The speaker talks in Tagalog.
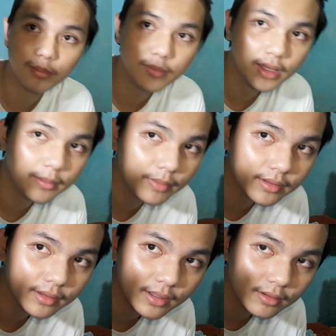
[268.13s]

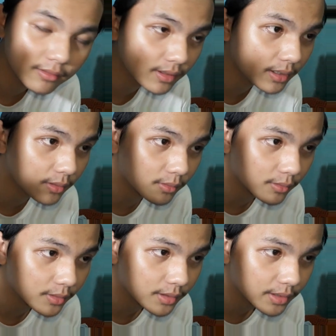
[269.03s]
megapixel yung
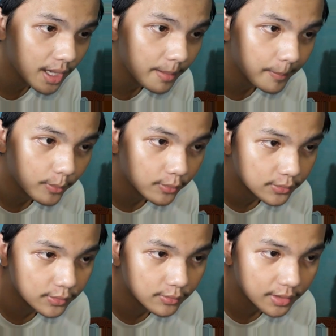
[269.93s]
likod. Tapos,
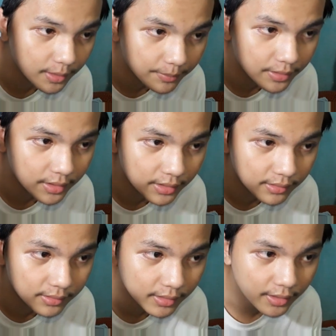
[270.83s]
yung harap niya is
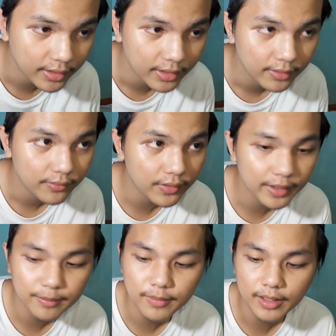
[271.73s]

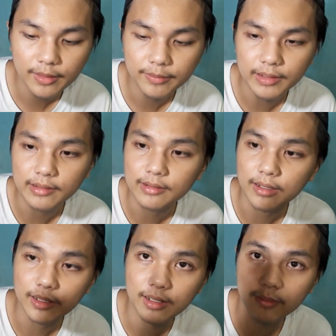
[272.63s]
5 megapixel.
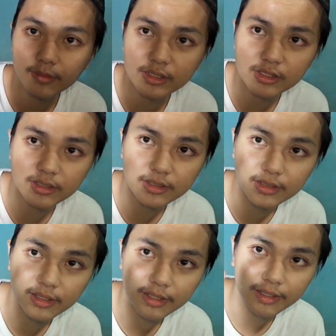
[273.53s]

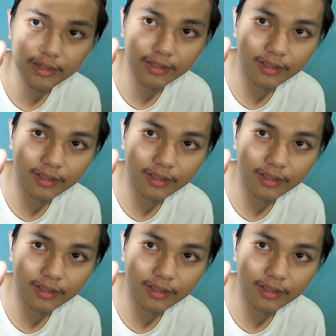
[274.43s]
Ayan.